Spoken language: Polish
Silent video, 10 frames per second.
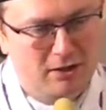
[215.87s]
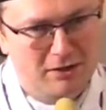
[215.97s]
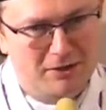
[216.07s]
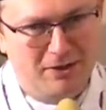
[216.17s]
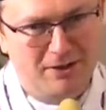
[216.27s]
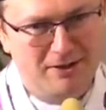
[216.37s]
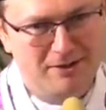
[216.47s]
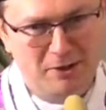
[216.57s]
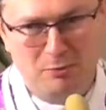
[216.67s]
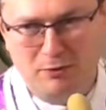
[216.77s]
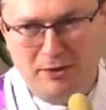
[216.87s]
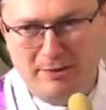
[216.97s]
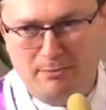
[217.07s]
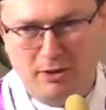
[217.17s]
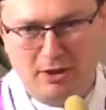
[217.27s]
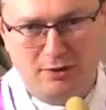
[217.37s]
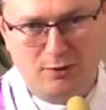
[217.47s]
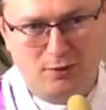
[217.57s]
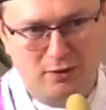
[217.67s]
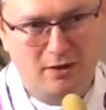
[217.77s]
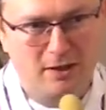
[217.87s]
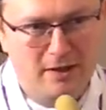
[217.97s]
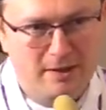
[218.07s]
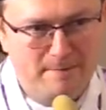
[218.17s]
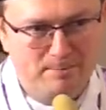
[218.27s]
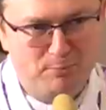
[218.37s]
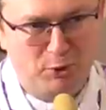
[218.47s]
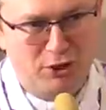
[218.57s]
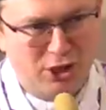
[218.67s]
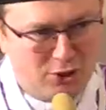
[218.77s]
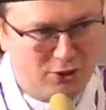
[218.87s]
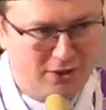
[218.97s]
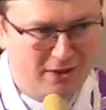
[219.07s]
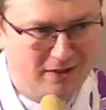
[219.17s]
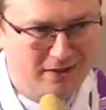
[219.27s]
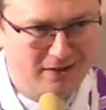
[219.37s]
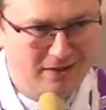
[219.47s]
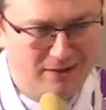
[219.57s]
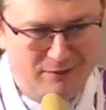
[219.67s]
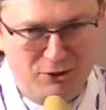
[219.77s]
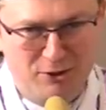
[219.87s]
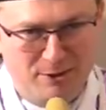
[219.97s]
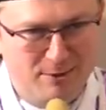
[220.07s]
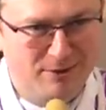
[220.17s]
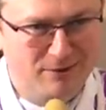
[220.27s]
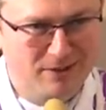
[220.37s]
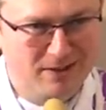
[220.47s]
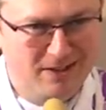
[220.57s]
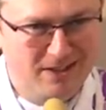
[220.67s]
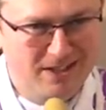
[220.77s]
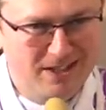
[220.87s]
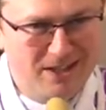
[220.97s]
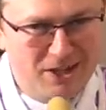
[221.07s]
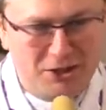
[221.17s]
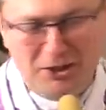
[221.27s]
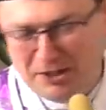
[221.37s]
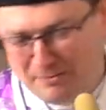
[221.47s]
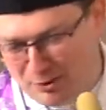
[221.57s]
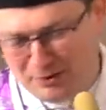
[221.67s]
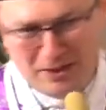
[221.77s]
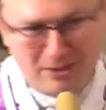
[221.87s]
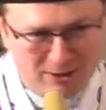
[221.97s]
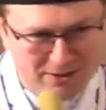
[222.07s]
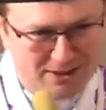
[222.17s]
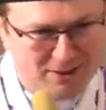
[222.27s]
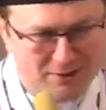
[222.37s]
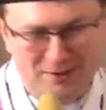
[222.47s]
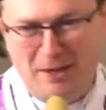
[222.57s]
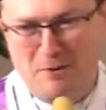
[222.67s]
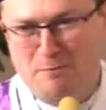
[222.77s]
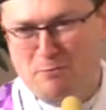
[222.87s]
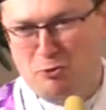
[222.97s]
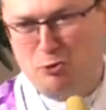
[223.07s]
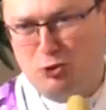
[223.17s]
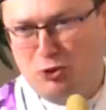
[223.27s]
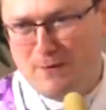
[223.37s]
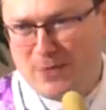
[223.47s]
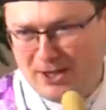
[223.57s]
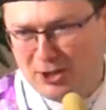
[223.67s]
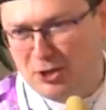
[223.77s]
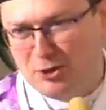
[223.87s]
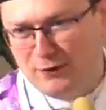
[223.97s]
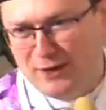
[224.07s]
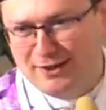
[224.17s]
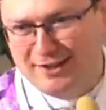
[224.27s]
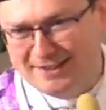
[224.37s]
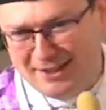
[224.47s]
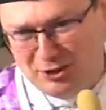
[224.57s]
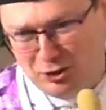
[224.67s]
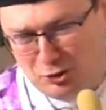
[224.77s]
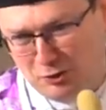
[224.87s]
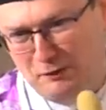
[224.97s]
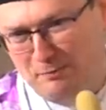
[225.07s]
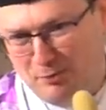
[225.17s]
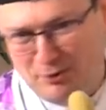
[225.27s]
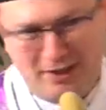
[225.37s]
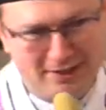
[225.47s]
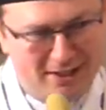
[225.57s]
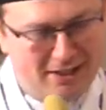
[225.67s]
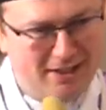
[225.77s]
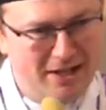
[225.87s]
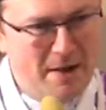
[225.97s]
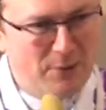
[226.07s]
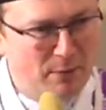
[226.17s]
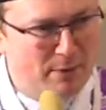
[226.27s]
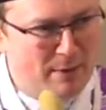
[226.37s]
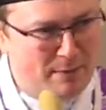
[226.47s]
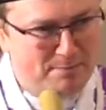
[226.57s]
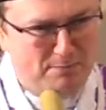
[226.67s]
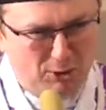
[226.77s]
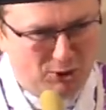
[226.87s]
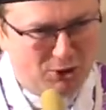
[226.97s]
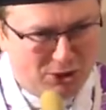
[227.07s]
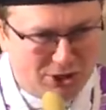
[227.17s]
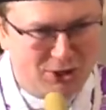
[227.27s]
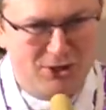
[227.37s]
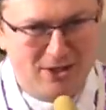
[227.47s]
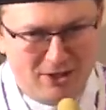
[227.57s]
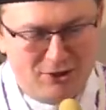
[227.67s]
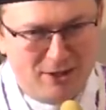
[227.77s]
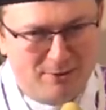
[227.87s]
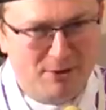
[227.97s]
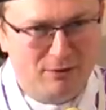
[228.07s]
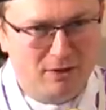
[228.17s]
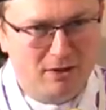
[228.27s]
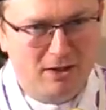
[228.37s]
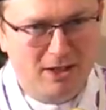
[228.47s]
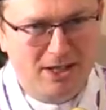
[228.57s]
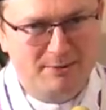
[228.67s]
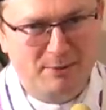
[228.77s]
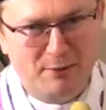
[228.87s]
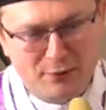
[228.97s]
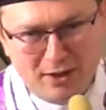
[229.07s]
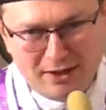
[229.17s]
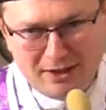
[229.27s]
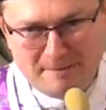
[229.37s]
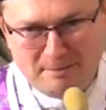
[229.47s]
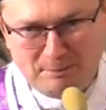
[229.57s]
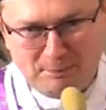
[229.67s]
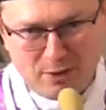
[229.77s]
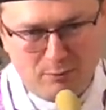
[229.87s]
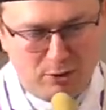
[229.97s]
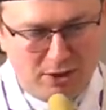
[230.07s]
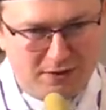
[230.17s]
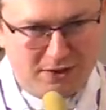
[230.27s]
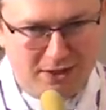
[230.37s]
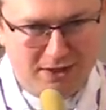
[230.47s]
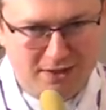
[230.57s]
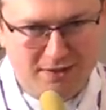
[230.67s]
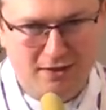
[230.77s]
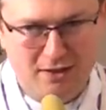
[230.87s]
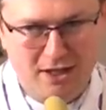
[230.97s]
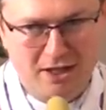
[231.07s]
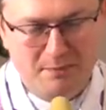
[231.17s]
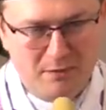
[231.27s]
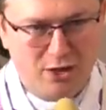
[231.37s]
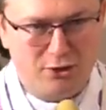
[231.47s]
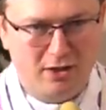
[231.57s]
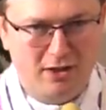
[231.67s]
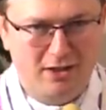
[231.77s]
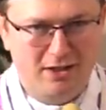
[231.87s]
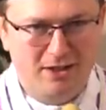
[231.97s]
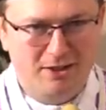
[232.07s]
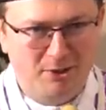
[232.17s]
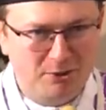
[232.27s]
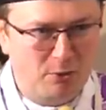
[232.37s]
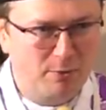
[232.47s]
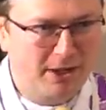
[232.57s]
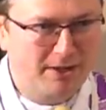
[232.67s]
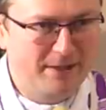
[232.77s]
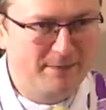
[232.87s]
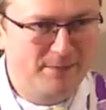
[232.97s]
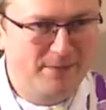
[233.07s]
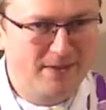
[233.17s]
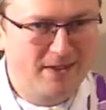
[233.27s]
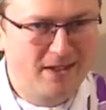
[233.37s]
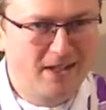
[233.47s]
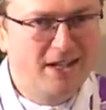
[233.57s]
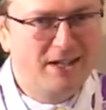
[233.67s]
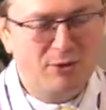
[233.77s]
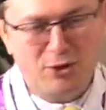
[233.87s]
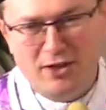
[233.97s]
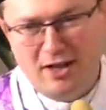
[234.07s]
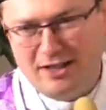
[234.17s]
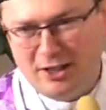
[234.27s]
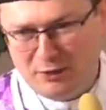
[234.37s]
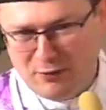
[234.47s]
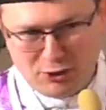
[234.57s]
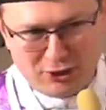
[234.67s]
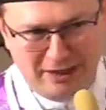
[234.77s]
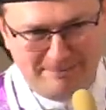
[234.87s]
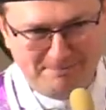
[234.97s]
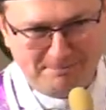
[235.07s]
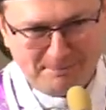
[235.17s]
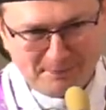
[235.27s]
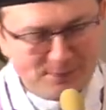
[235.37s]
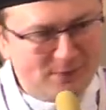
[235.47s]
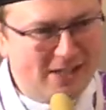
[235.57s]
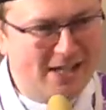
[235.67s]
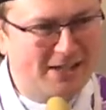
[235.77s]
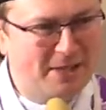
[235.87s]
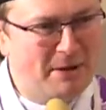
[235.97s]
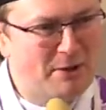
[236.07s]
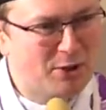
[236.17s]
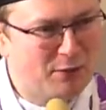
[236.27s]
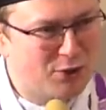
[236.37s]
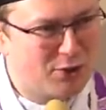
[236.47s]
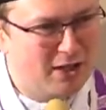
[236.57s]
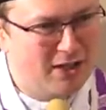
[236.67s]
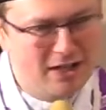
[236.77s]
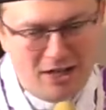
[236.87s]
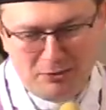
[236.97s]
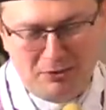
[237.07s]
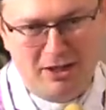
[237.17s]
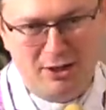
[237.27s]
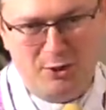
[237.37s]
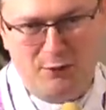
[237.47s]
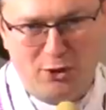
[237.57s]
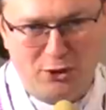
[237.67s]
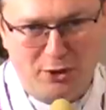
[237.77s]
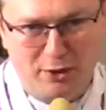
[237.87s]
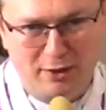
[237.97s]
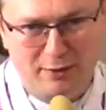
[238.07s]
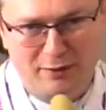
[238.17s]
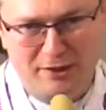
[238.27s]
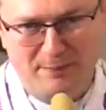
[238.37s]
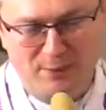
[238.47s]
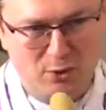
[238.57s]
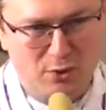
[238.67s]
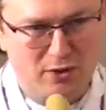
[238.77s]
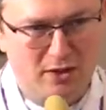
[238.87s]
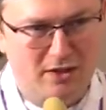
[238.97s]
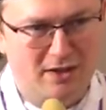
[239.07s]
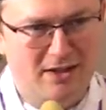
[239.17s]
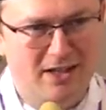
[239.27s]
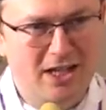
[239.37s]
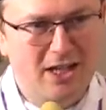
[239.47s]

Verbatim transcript: Tylko co mówi nam Pan Jezus? Podnieście wasze głowy. Gdy te moce niebieskie zostaną poruszone, gdy ten świat zadrży w posadach, to my mamy podnieść nasze głowy, bo wtedy bliskie jest nasze odkupienie. Właśnie jak ta świeczka, jak ta mała świeczka, która świeci w ciemnościach.